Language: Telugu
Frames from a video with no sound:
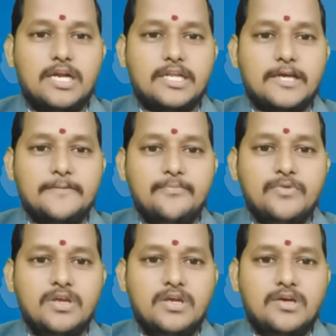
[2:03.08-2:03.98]
నాటాయి
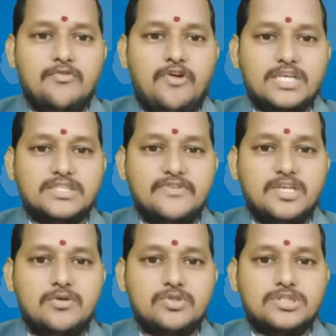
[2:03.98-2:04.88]

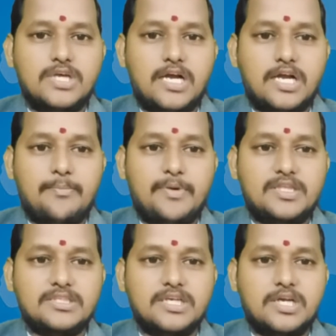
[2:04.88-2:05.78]
వాసవ్యన్లు ఉత్సాహంగా
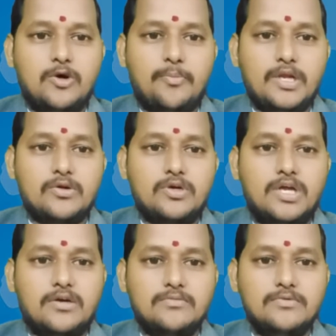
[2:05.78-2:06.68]
పెద్ద సంఖ్యలో
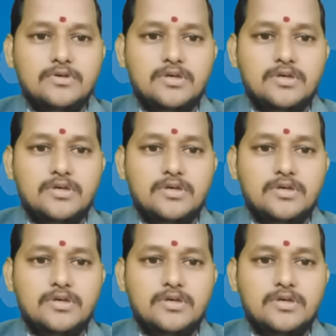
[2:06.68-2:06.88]
పాల్గొన్నారు